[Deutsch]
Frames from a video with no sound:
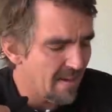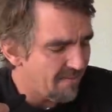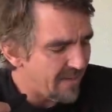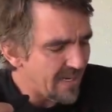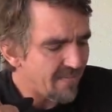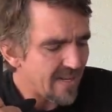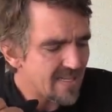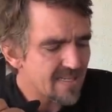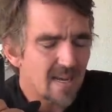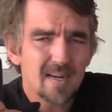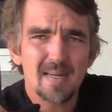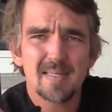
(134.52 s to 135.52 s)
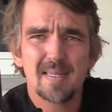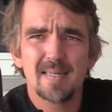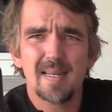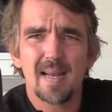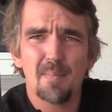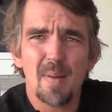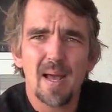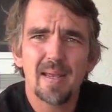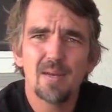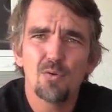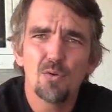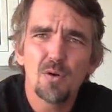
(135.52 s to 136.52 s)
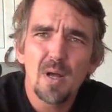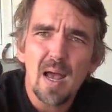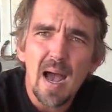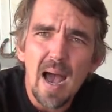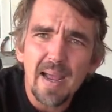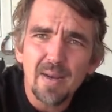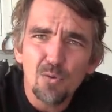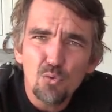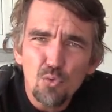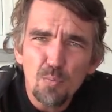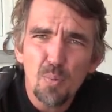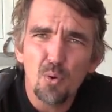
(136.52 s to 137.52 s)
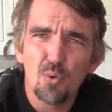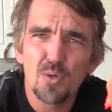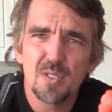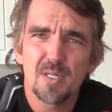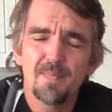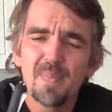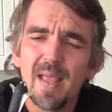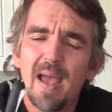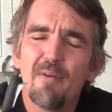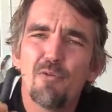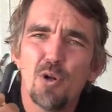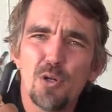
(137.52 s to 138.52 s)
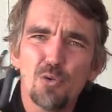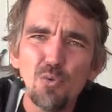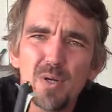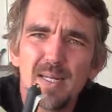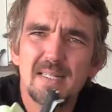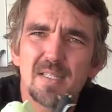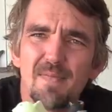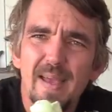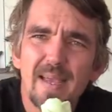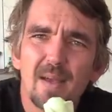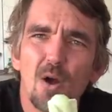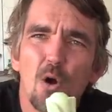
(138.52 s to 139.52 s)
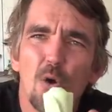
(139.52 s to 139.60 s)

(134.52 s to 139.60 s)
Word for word: Viele Welsangler sind ja der Meinung, eine U-Pose erfüllt nur den Zweck,